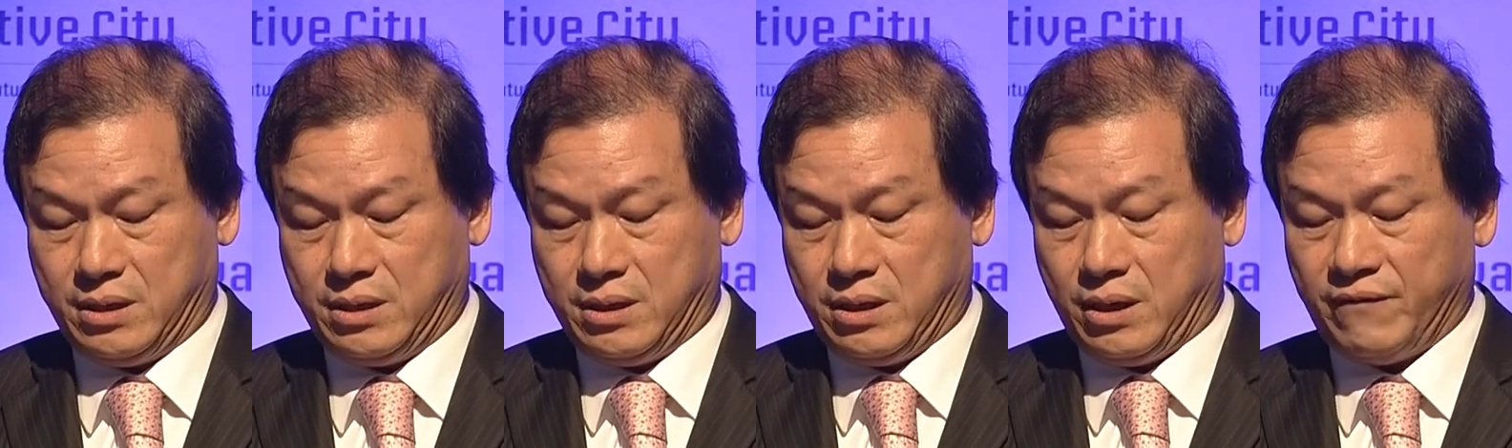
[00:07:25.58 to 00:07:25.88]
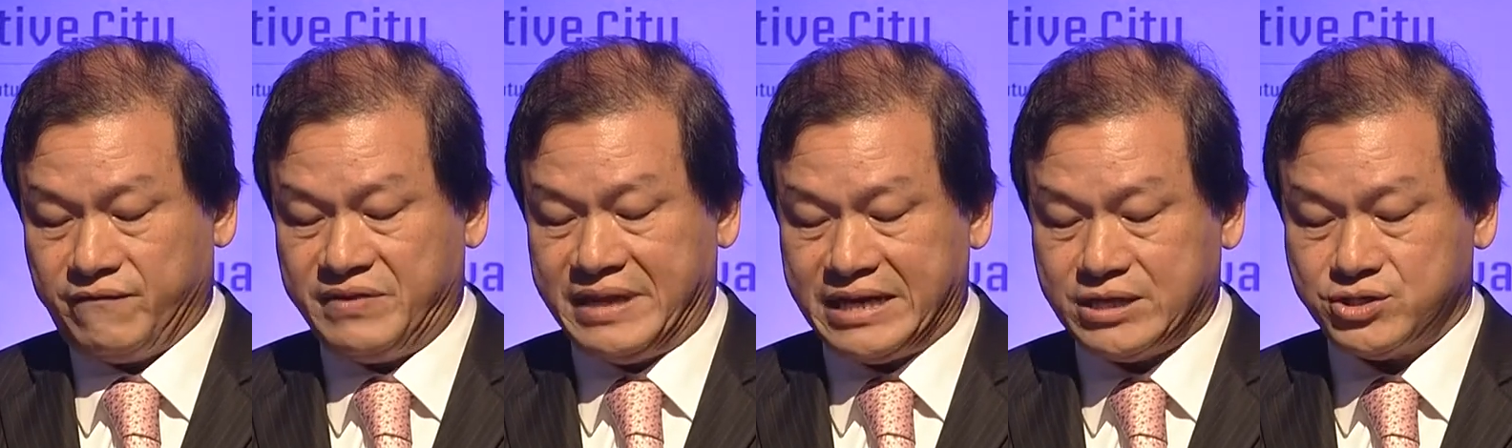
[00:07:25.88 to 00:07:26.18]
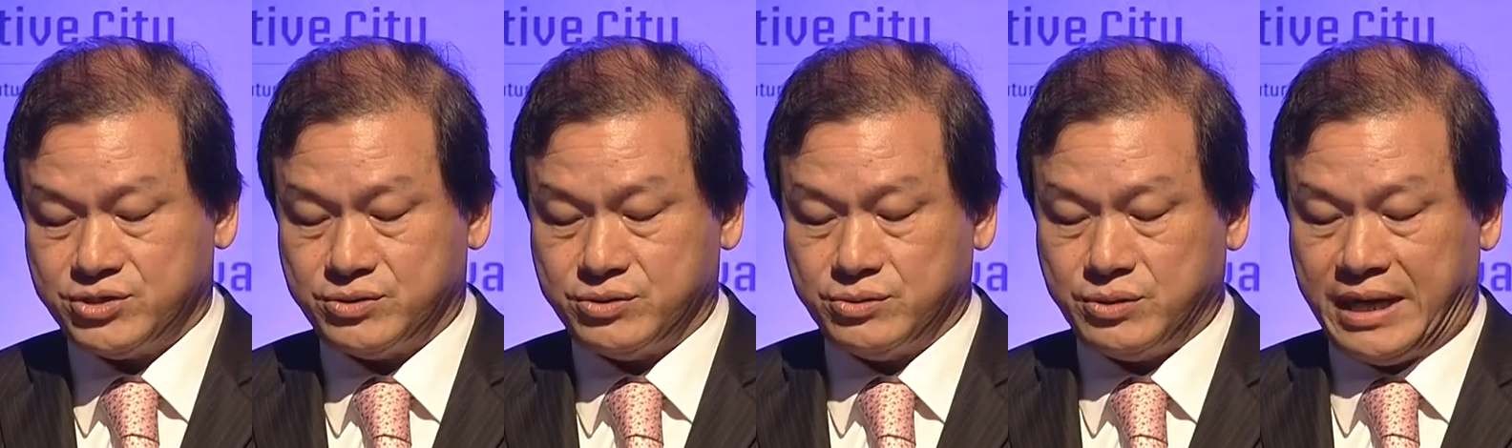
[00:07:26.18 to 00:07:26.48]
我々
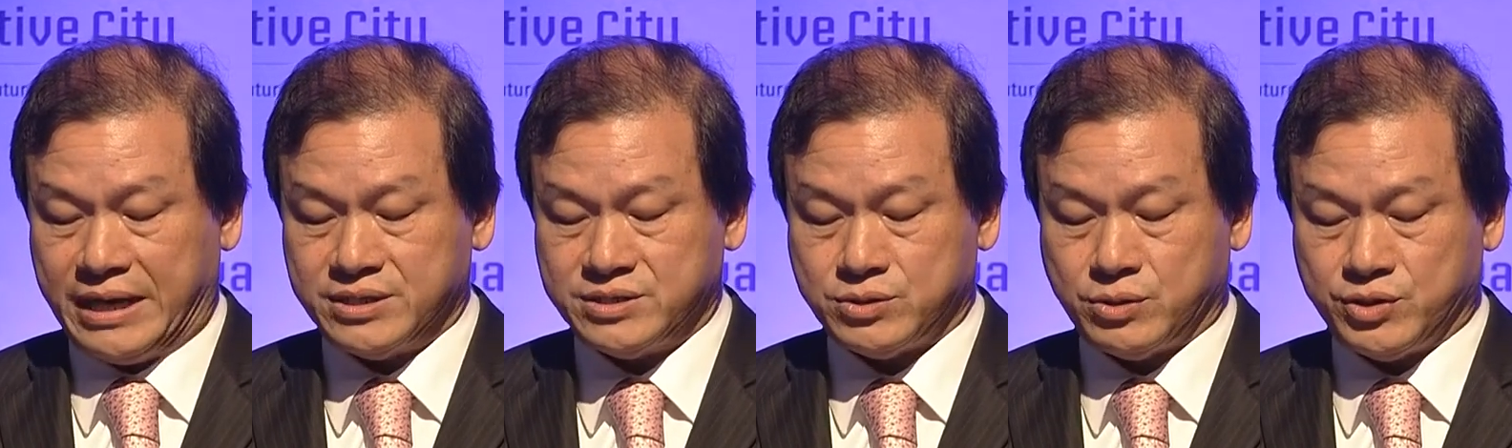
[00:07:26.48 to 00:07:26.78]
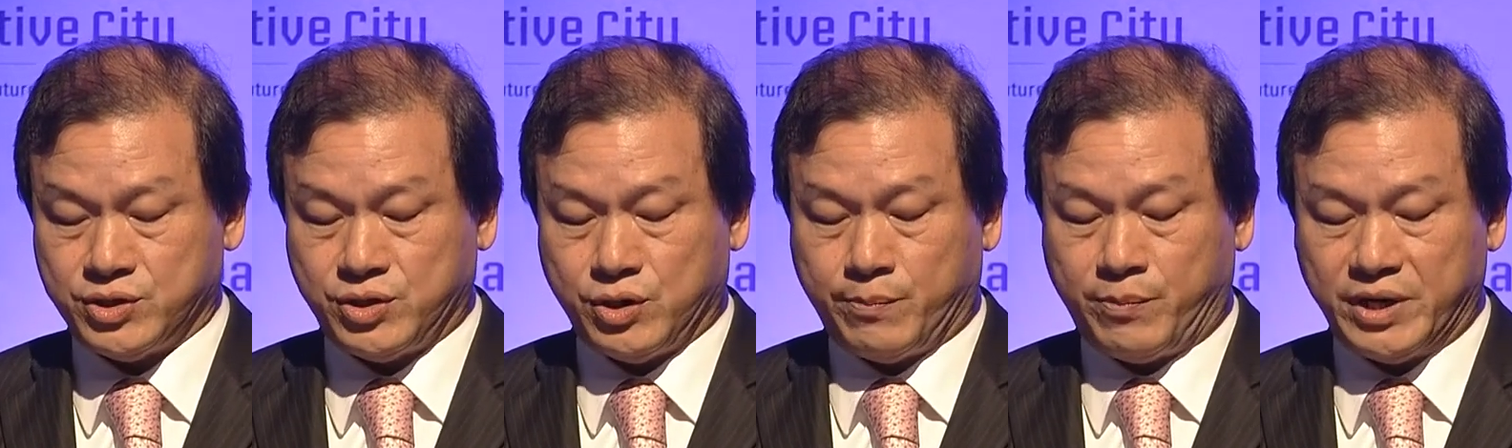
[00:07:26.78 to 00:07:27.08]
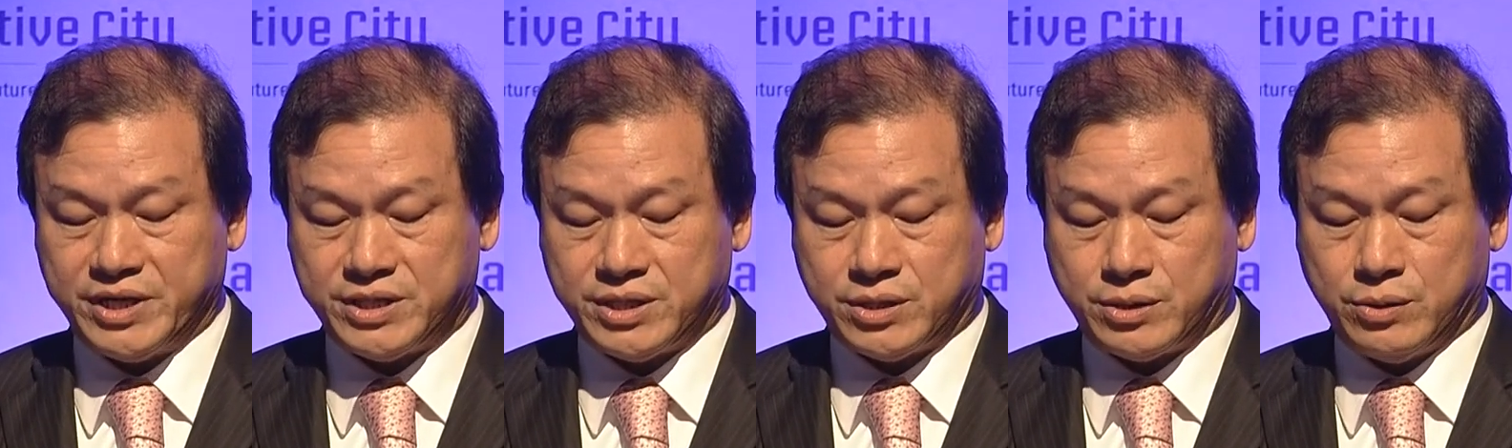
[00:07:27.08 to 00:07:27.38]
はより頻繁
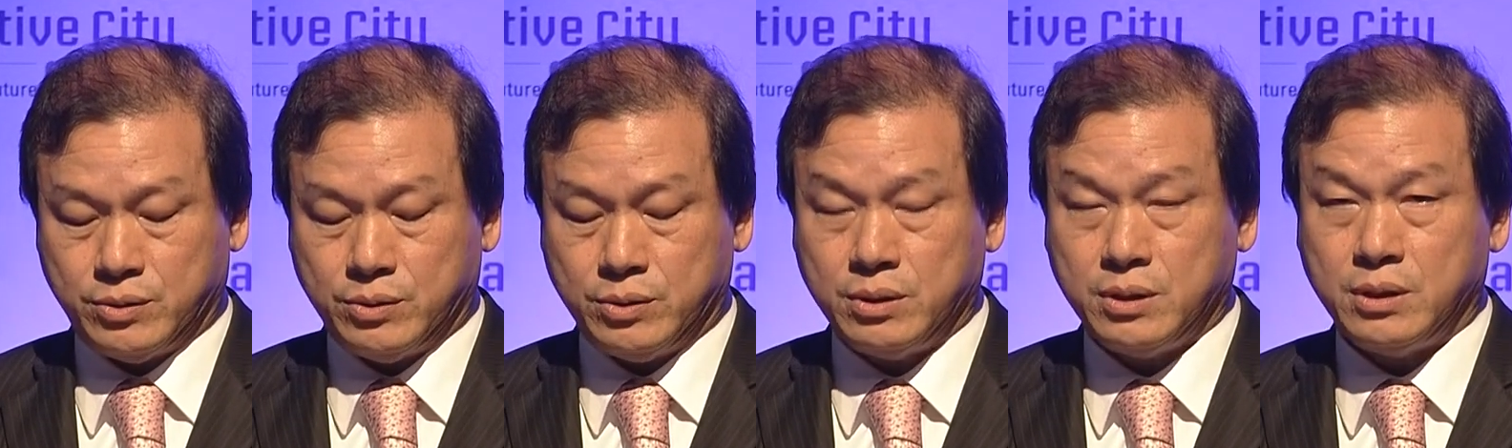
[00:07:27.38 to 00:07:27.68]
に